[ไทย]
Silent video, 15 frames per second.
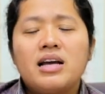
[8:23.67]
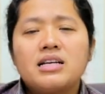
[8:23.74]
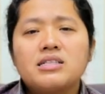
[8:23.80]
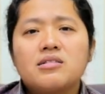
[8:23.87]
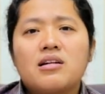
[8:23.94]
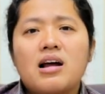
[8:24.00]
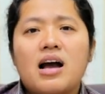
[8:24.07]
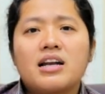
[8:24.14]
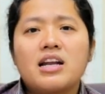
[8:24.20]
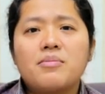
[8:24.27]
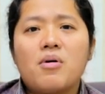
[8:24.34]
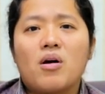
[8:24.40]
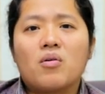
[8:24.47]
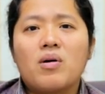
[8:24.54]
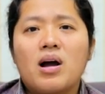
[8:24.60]
เอสราได้
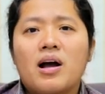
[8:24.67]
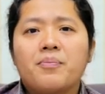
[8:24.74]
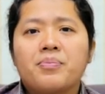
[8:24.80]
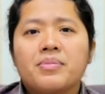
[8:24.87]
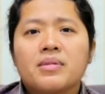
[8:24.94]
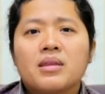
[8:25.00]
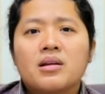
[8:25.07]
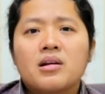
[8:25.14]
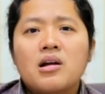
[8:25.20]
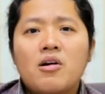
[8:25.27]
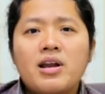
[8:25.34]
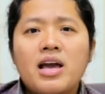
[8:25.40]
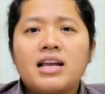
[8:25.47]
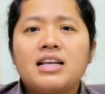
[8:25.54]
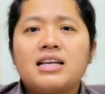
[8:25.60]
บอกว่าเขา
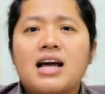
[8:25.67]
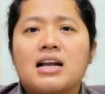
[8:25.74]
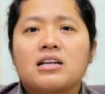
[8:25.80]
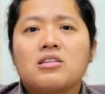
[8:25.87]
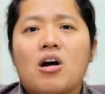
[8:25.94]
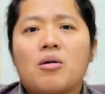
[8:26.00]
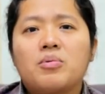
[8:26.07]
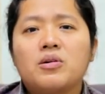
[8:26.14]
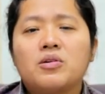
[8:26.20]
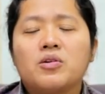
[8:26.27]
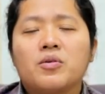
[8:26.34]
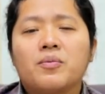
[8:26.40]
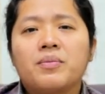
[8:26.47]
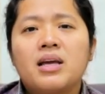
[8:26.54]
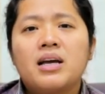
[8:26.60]
ได้อธิษฐานต่อพระอง
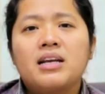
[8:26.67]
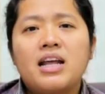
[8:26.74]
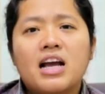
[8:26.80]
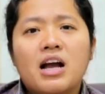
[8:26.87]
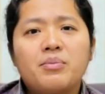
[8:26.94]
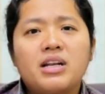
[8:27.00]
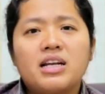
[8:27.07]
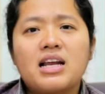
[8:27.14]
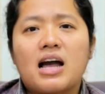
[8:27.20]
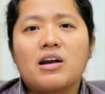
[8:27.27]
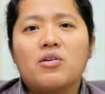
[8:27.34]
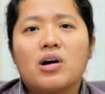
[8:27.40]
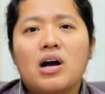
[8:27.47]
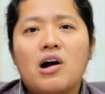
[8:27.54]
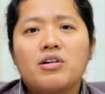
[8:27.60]
ค์ในคำอธิษฐาน
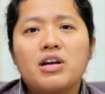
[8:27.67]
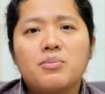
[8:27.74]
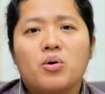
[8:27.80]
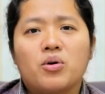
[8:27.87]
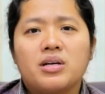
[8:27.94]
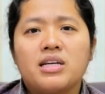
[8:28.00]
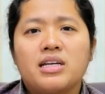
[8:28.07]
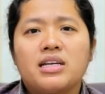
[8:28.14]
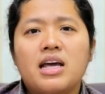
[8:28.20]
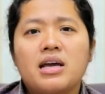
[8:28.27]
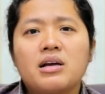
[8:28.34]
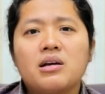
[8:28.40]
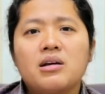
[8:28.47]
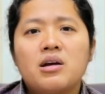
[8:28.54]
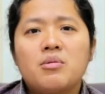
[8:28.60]
ของเขาในบทนี้ได้
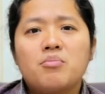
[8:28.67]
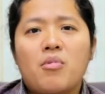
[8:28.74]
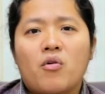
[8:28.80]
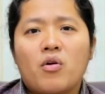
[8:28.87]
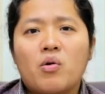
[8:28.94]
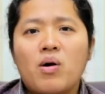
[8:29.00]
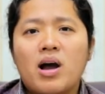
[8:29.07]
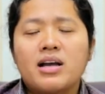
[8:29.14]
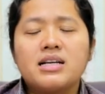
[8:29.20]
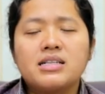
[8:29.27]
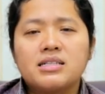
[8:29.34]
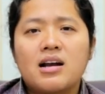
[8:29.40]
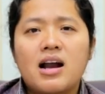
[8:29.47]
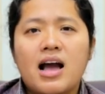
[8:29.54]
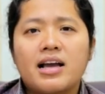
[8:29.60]
บอกไว้ว่า เอ
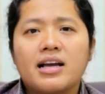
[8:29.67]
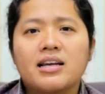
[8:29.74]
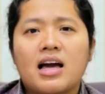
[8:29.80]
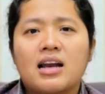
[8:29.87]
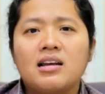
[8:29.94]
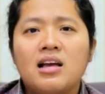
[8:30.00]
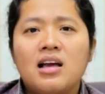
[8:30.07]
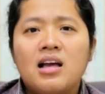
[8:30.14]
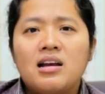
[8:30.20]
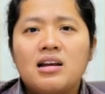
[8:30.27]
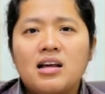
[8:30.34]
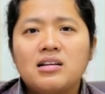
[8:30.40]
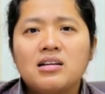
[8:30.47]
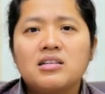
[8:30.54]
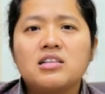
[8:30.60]
สราเองนั้น
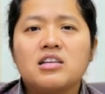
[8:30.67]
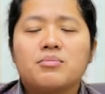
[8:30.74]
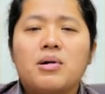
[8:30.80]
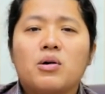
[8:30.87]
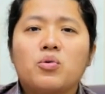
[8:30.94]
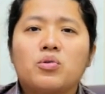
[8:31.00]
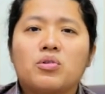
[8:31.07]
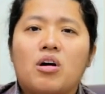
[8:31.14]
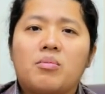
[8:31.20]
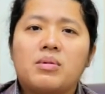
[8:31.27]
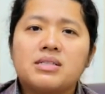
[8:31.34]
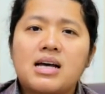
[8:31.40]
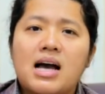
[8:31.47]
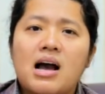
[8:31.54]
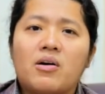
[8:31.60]
ระลึกถึงพระคุณของพ
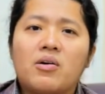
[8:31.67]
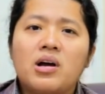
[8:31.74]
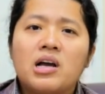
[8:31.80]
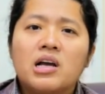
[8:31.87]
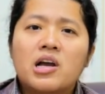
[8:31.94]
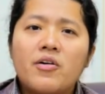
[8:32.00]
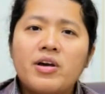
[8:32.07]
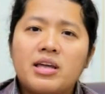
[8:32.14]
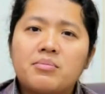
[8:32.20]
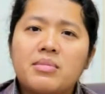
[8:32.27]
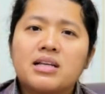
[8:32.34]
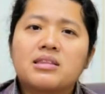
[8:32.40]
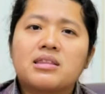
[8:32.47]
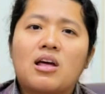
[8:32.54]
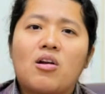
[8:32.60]
ระเจ้าเขาเห็น
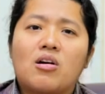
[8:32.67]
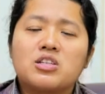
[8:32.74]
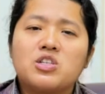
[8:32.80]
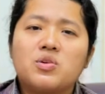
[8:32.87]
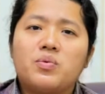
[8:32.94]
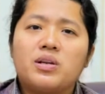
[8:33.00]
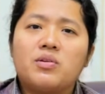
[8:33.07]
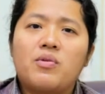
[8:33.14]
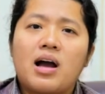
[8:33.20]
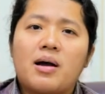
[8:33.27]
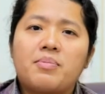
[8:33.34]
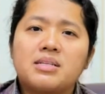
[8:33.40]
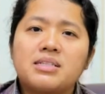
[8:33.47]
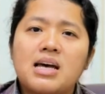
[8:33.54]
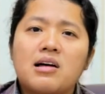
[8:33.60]
มาตลอดชีวิตว่า
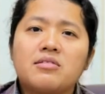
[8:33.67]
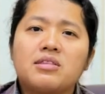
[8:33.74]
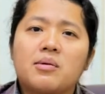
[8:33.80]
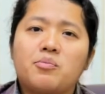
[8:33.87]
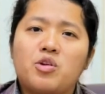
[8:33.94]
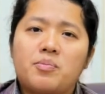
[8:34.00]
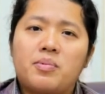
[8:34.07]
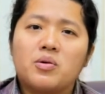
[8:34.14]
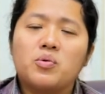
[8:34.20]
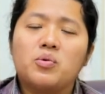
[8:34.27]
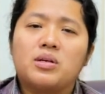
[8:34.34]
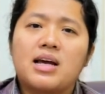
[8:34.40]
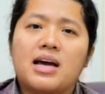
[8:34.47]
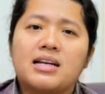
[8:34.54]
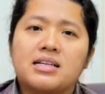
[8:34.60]
พระเจ้าเต็มด้วยพระคุ
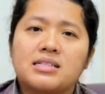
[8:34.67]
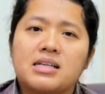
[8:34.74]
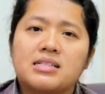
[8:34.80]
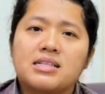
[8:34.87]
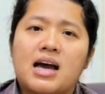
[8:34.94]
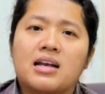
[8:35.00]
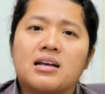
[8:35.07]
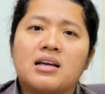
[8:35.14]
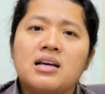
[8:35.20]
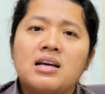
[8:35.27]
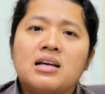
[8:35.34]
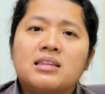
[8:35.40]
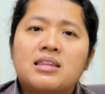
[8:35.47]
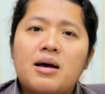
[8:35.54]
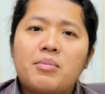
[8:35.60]
ณอันอัศจรรย์
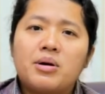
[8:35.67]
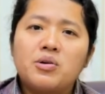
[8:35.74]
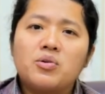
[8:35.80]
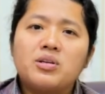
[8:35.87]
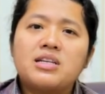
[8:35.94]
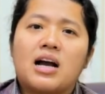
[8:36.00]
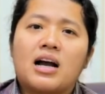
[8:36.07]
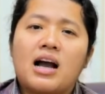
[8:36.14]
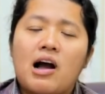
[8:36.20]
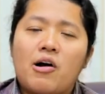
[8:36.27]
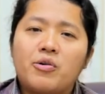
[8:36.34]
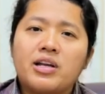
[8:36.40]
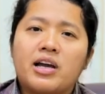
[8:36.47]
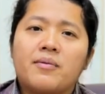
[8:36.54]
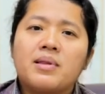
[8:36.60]
แต่มนุษย์อย่างเขา
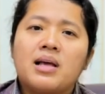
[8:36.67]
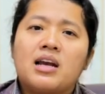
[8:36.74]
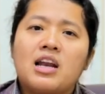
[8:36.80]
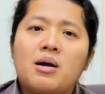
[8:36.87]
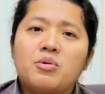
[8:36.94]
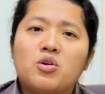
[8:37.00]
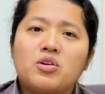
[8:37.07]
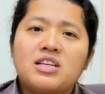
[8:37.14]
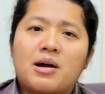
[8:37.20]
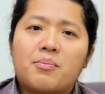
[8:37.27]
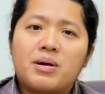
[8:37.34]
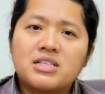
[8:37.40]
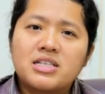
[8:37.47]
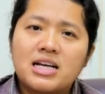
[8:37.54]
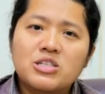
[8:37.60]
เนี่ยและมนุษย์อย่าง
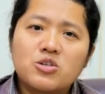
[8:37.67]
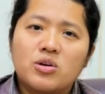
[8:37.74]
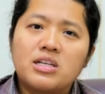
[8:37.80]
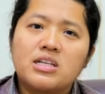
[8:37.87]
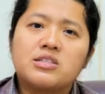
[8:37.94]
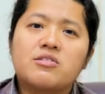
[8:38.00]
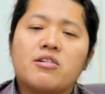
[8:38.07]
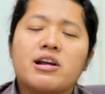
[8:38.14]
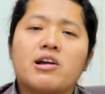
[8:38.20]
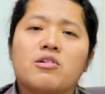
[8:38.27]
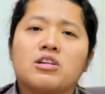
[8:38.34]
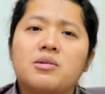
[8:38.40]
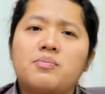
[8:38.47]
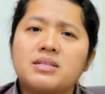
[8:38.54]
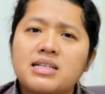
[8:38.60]
ประชาชนอิสราเอล
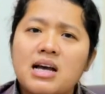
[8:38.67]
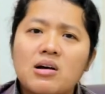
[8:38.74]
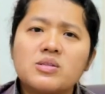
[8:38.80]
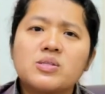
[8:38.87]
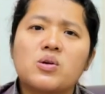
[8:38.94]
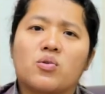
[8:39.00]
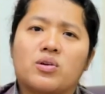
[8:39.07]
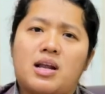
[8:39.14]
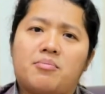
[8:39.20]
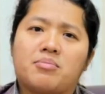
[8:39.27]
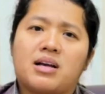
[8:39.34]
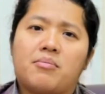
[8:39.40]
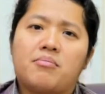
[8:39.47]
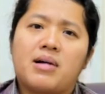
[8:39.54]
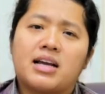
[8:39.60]
ที่พระเจ้าทรง
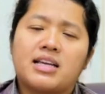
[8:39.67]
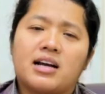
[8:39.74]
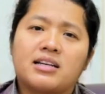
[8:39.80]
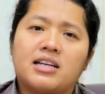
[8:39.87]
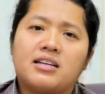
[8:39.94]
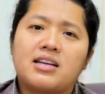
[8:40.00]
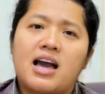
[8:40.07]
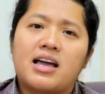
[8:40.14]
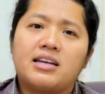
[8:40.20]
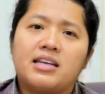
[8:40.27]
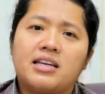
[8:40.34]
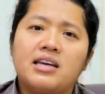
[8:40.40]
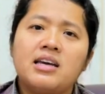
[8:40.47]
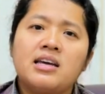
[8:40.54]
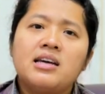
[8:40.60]
นำกลับมาอย่างดินแดน
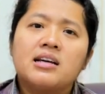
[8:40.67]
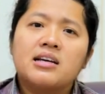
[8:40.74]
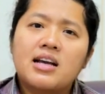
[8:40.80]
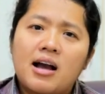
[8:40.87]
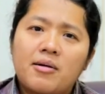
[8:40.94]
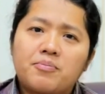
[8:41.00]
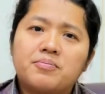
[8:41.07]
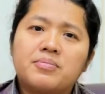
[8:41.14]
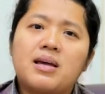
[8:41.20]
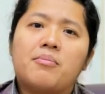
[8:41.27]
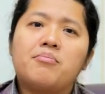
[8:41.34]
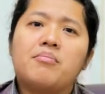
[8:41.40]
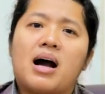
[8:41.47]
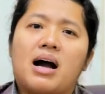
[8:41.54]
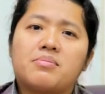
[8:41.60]
นี้กับ
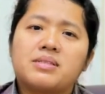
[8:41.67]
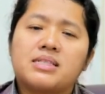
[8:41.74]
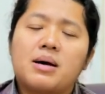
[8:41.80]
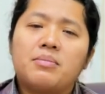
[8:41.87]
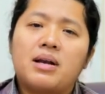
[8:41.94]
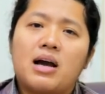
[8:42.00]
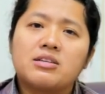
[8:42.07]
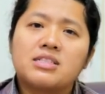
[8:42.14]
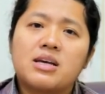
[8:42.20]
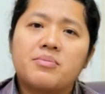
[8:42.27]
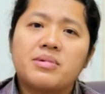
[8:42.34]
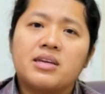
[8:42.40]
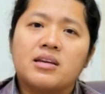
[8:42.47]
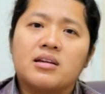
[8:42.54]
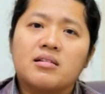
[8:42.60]
ทำบาปซ้ำแล้ว
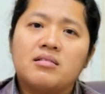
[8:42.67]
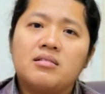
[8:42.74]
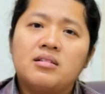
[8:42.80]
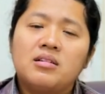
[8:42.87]
ซ้ำอีก